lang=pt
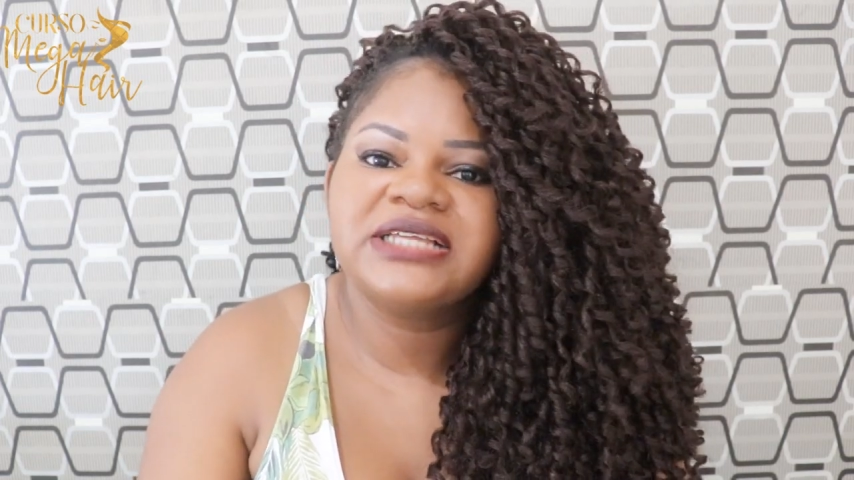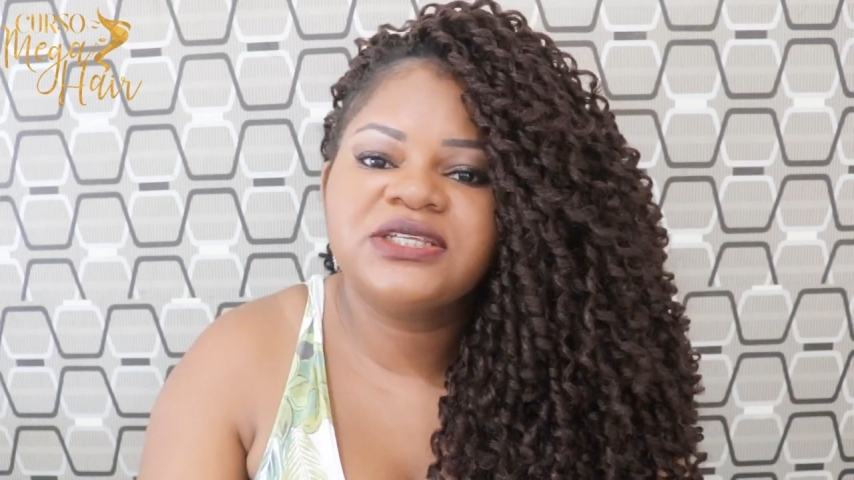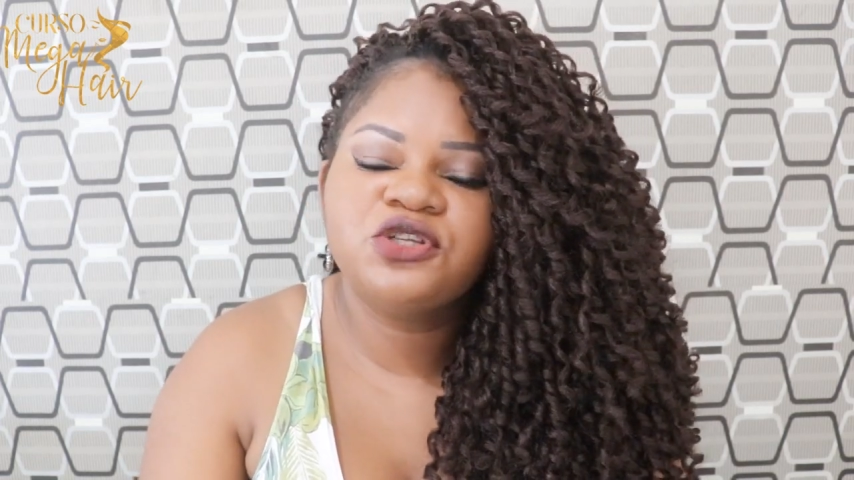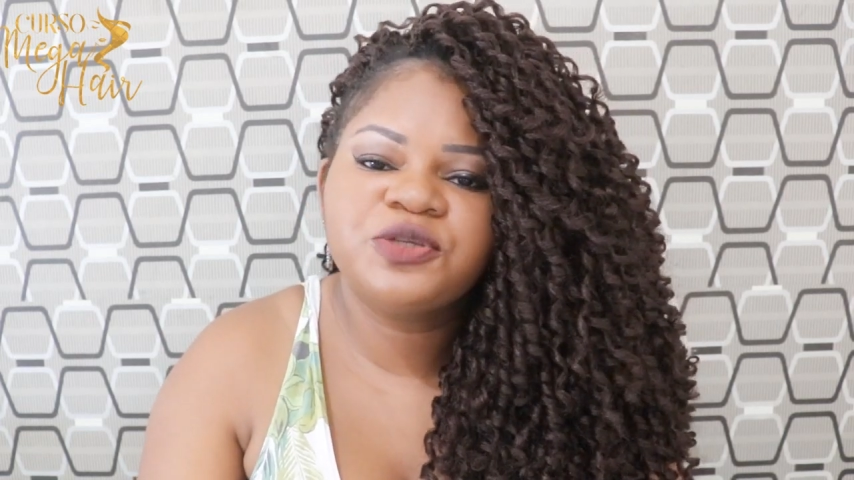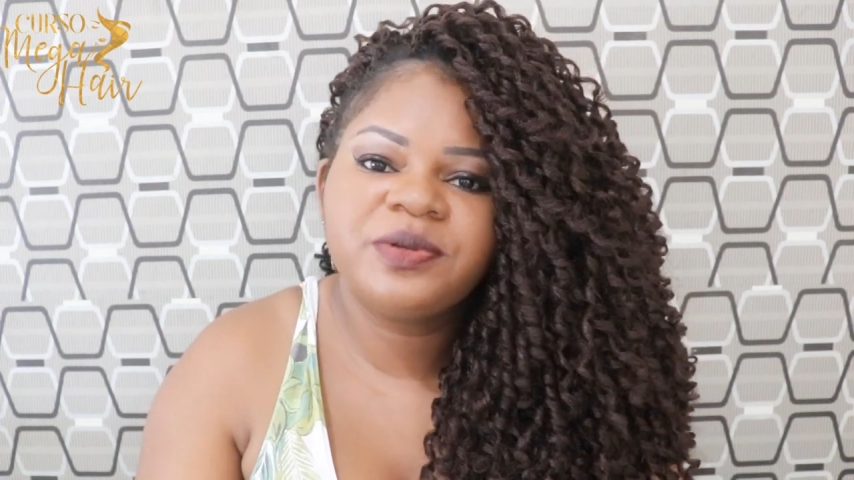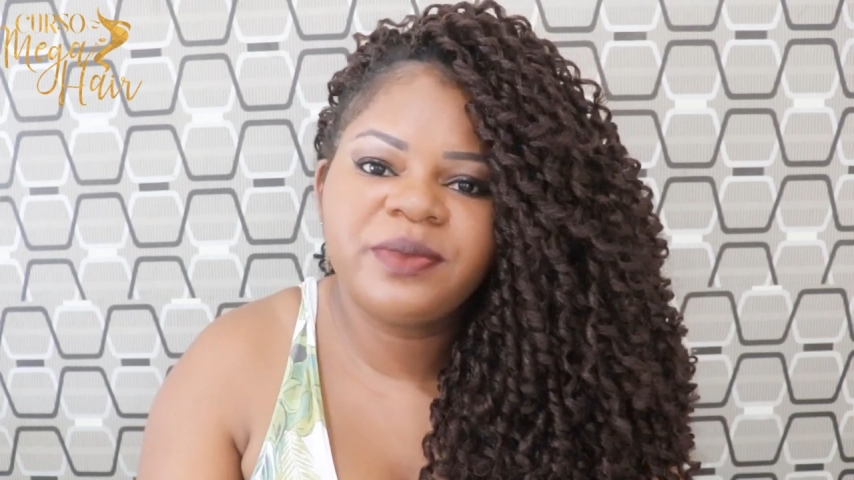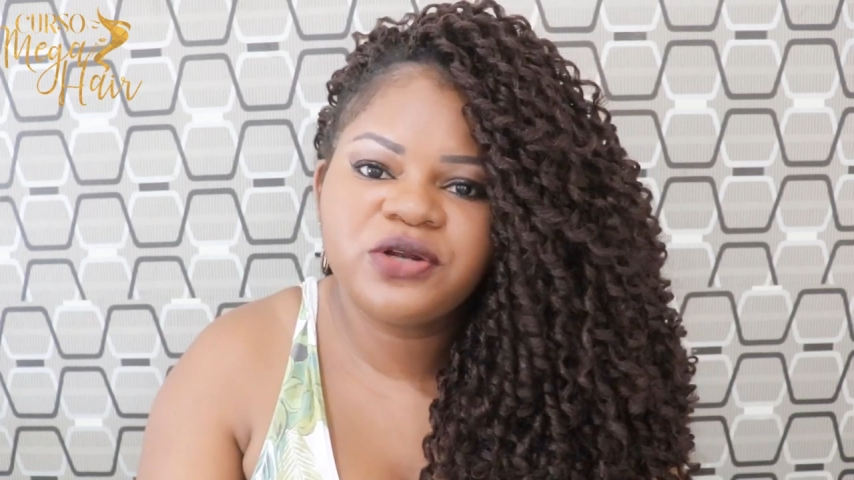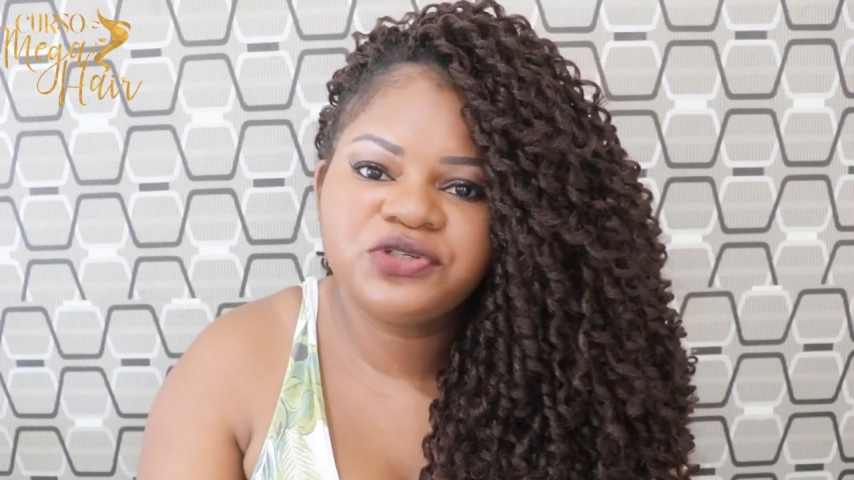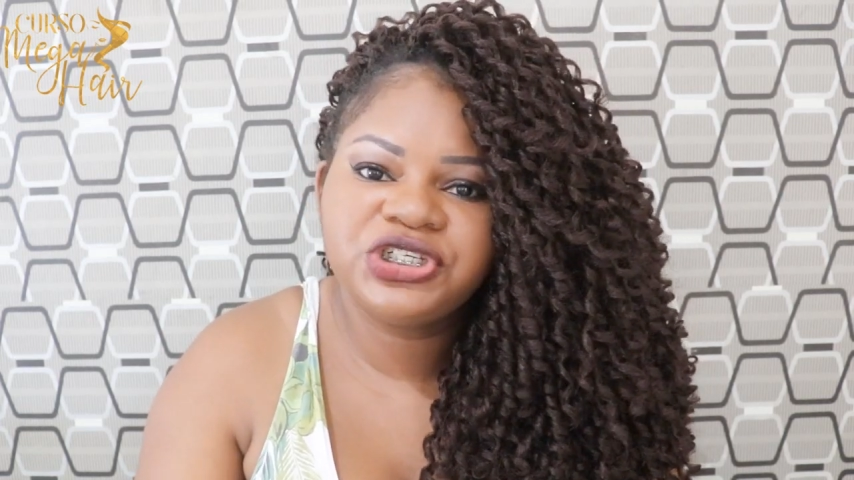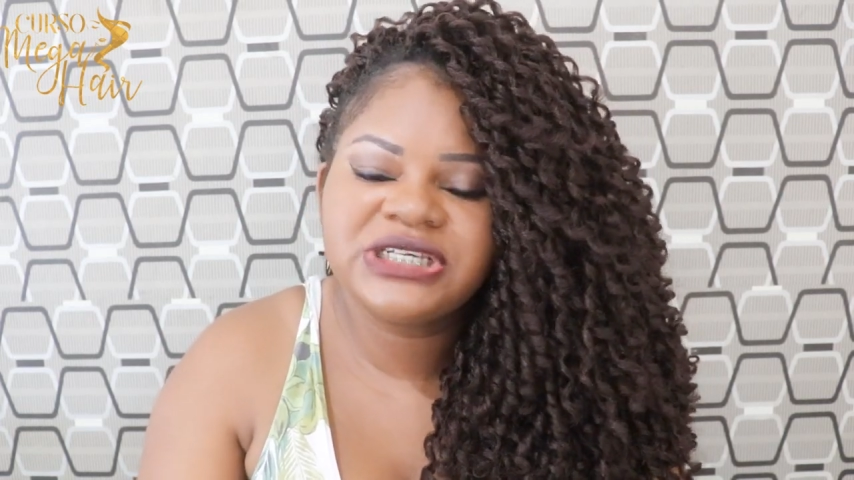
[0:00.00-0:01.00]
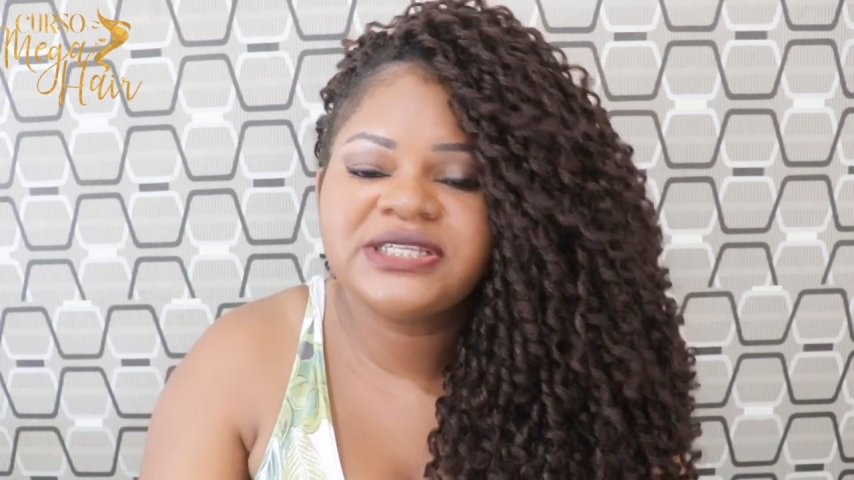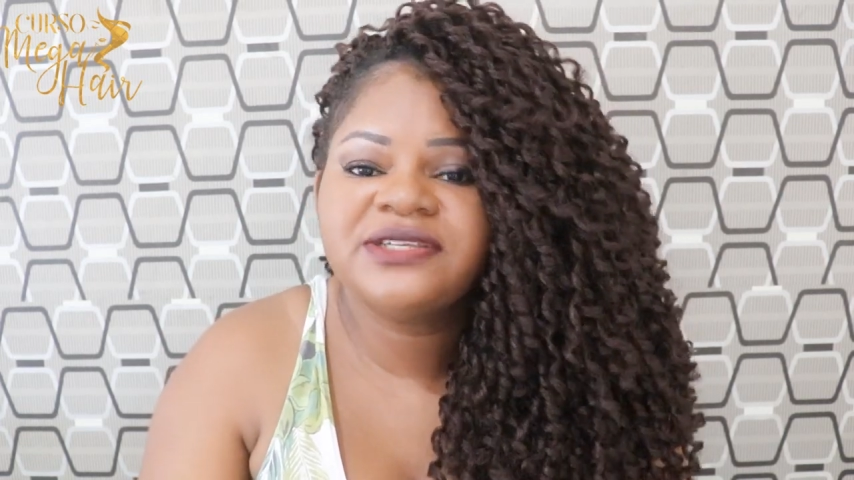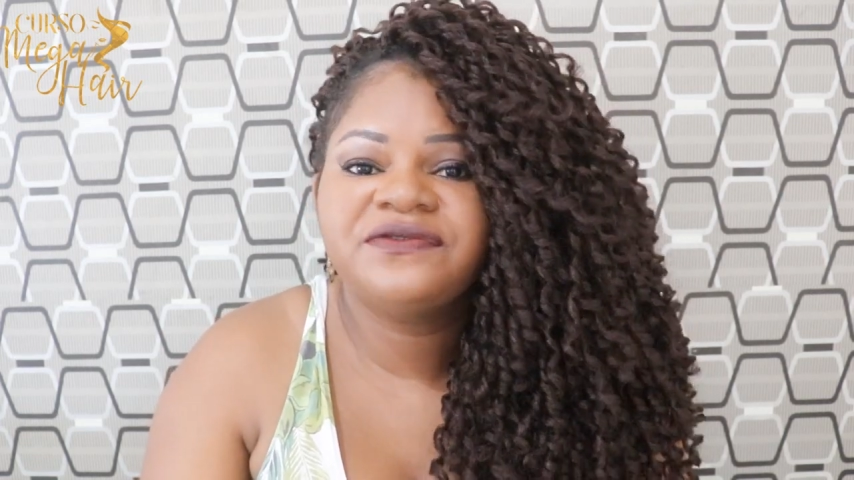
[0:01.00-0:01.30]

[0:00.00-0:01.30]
Assim, nos primeiros dias,